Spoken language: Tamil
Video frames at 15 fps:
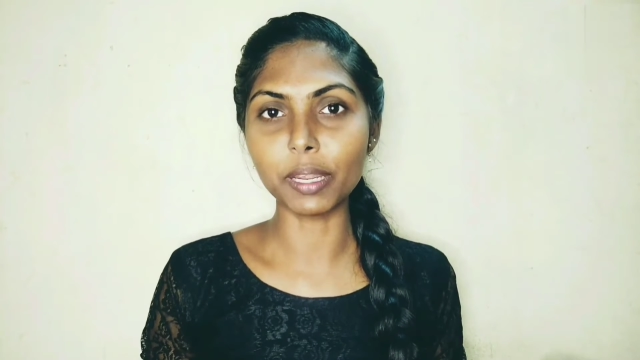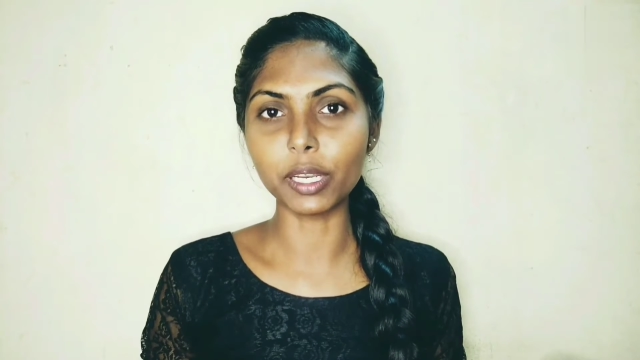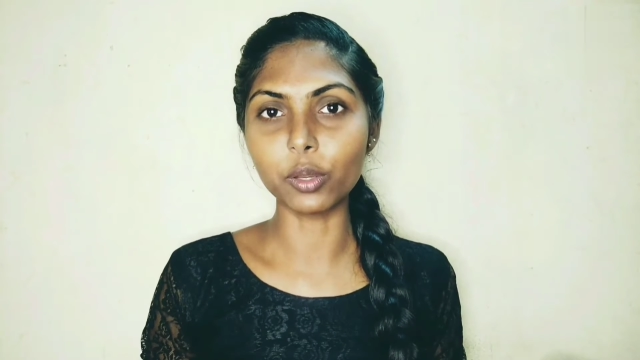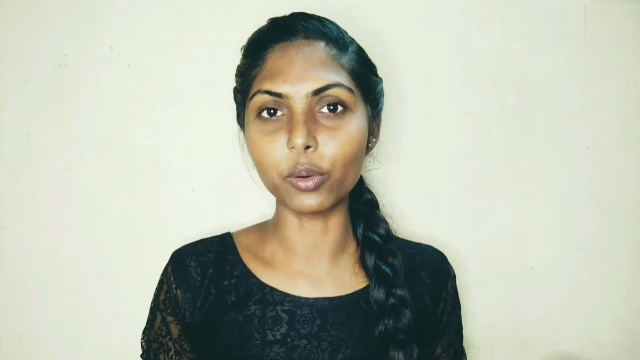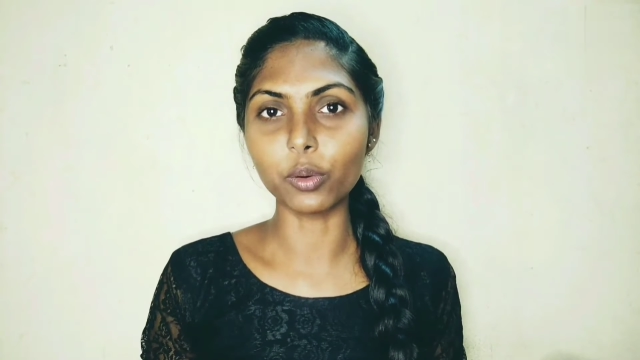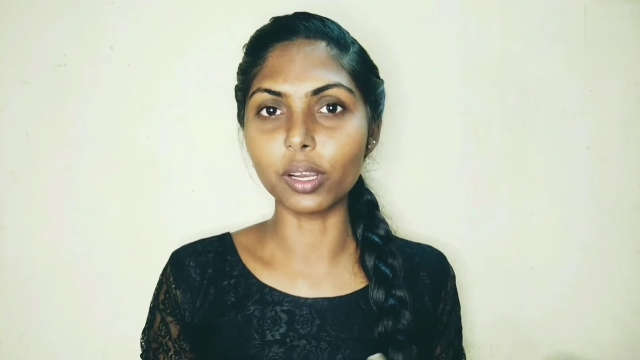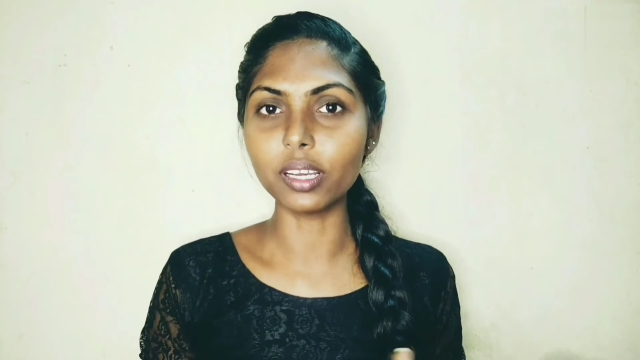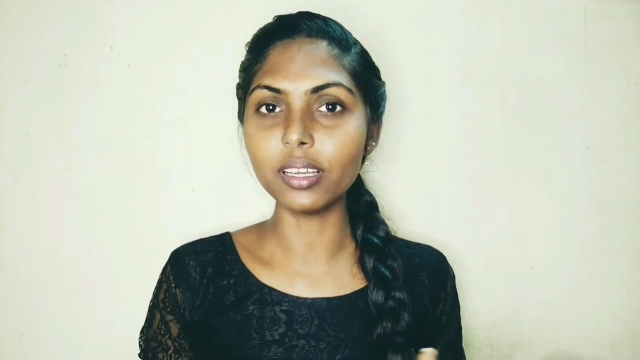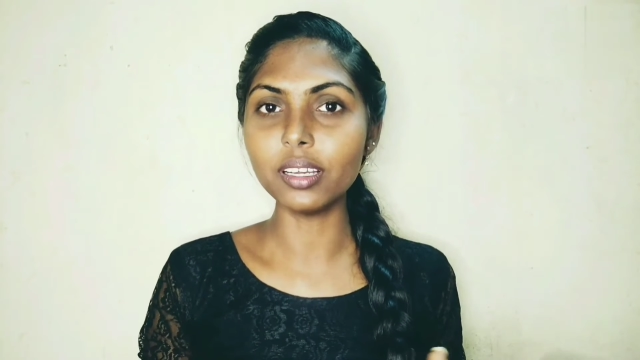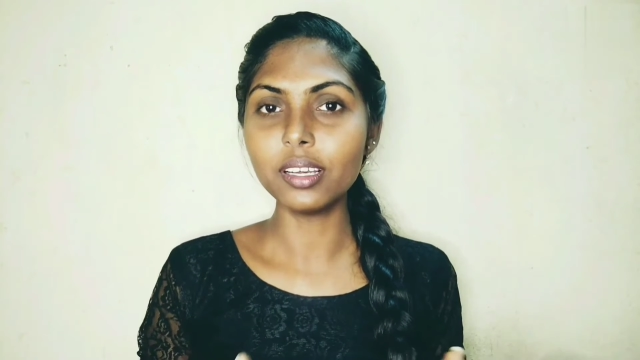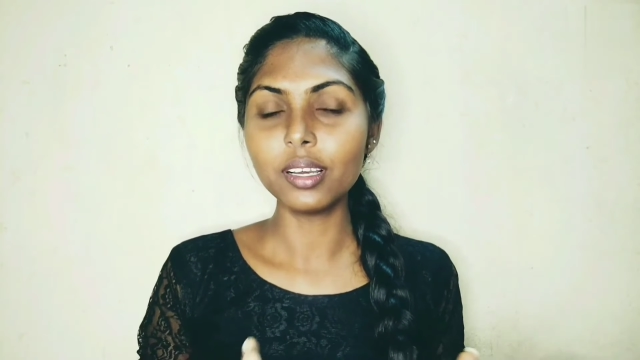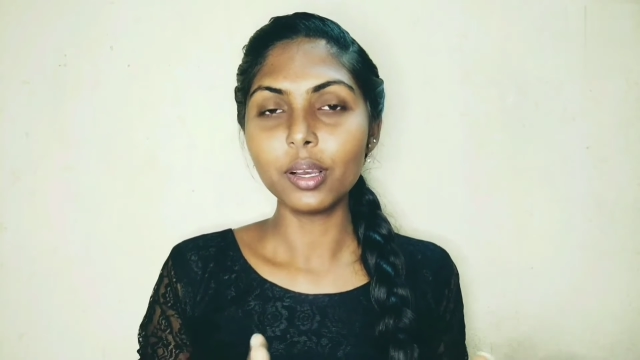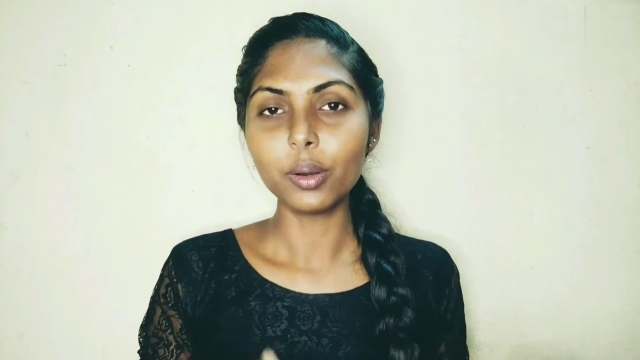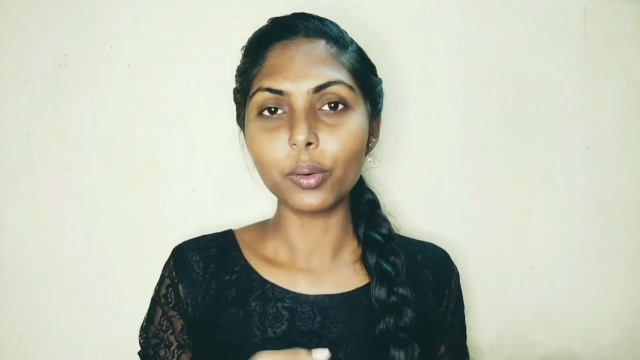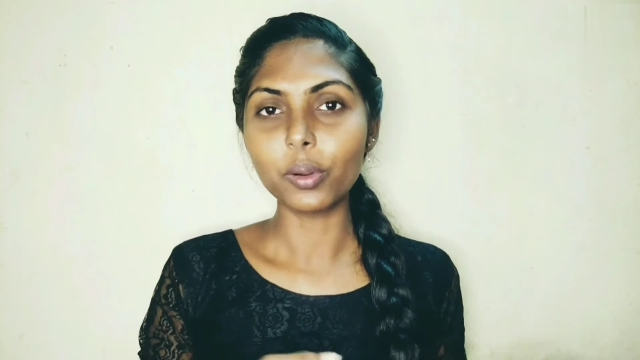பண்ணிக்கோங்க
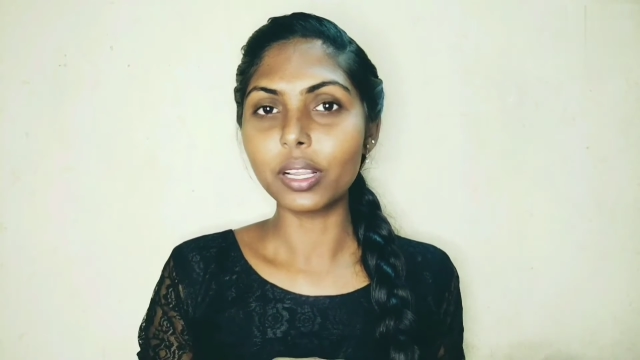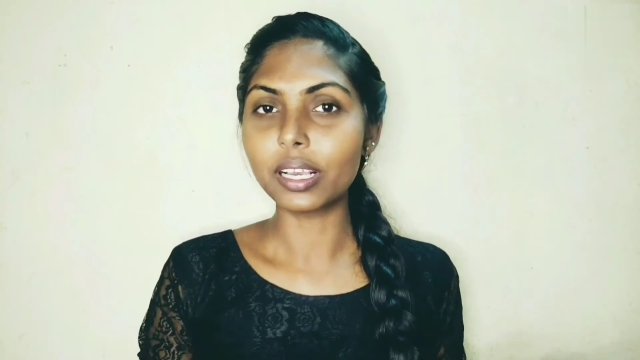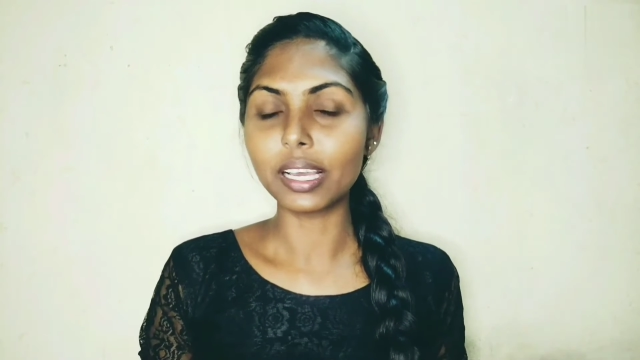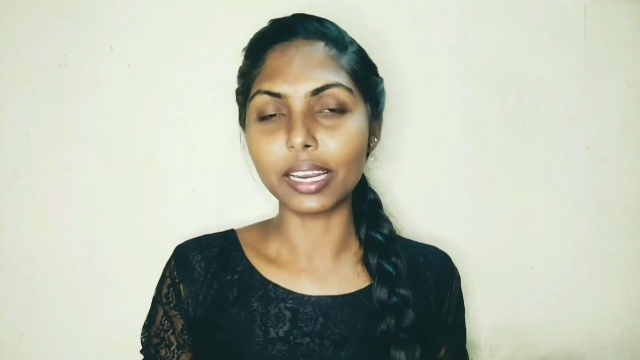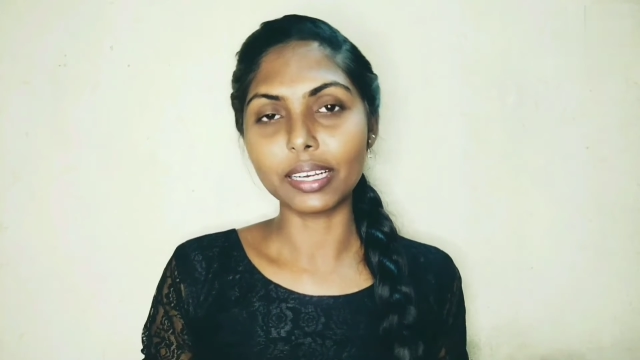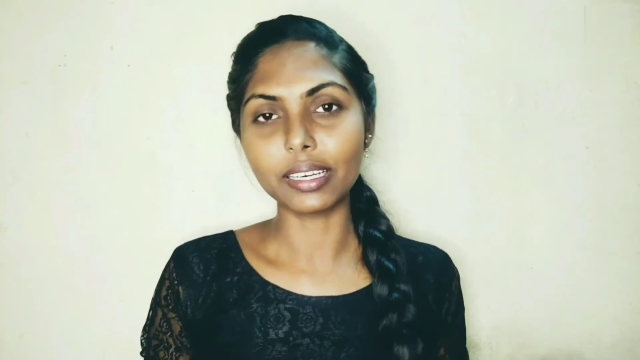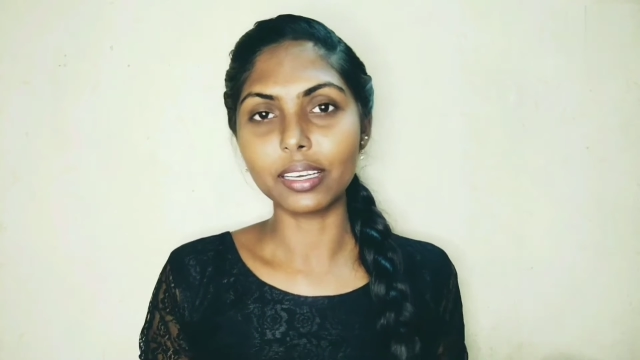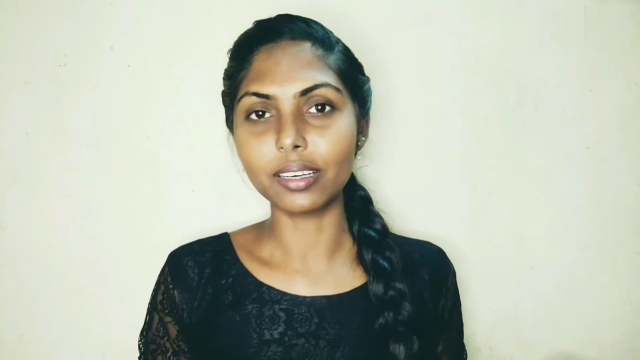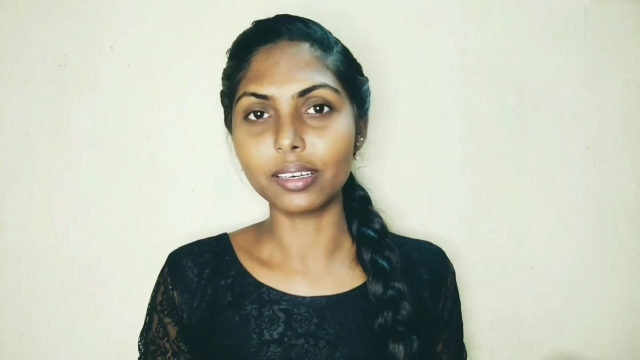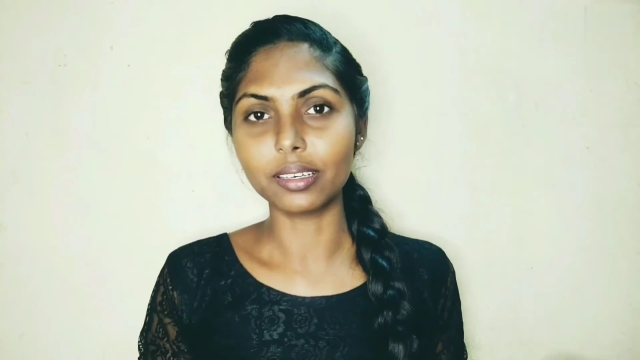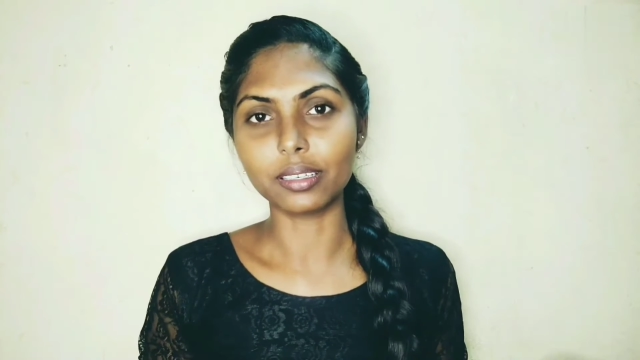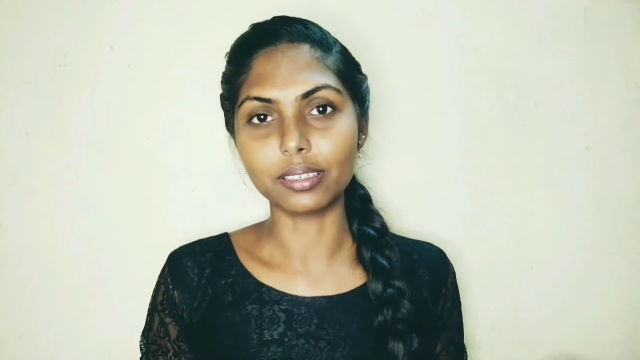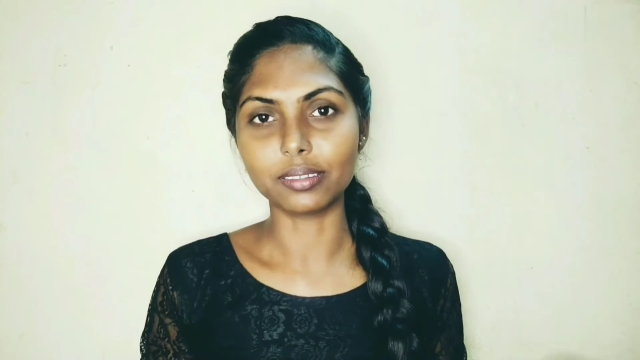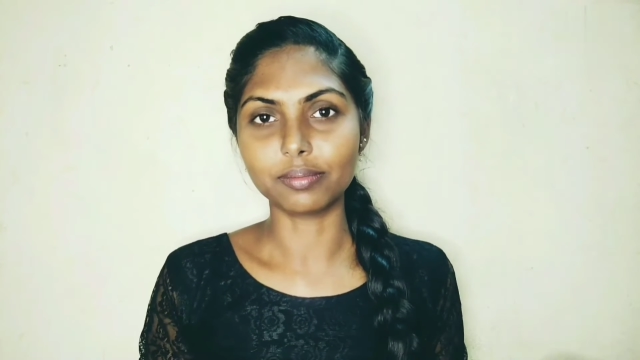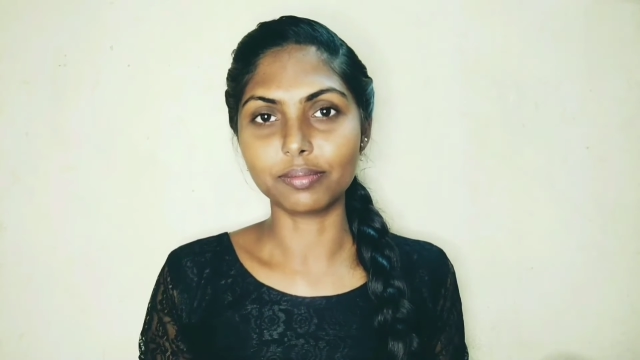உங்களுக்கு
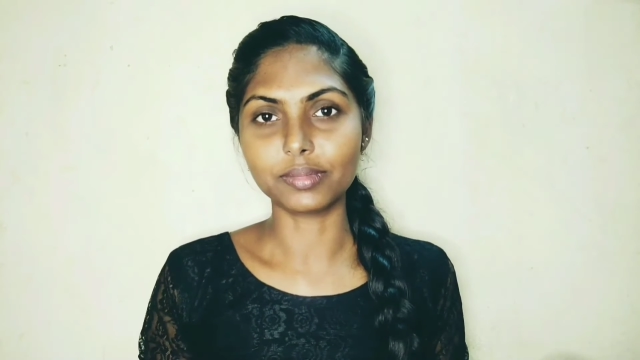கரெக்டாக